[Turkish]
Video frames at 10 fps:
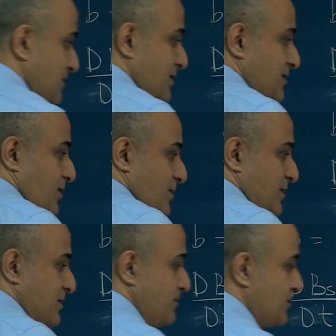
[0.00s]
altına devam
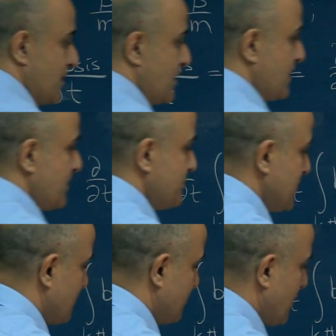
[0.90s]
edin.
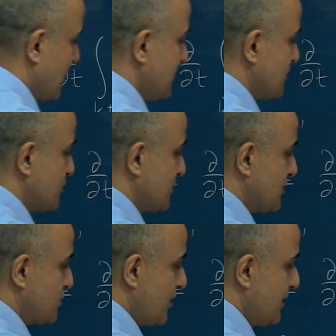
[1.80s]
Bu arada şunu
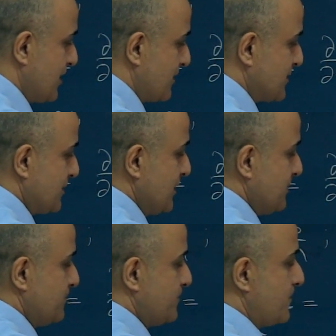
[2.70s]
da söyleyelim tabii.
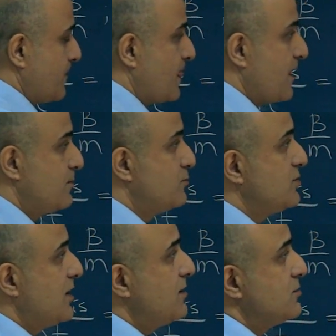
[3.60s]

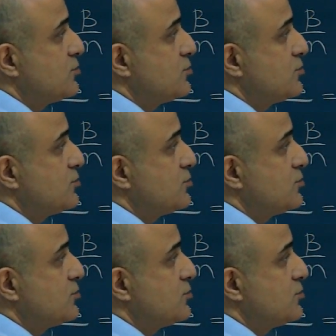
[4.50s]
Bu da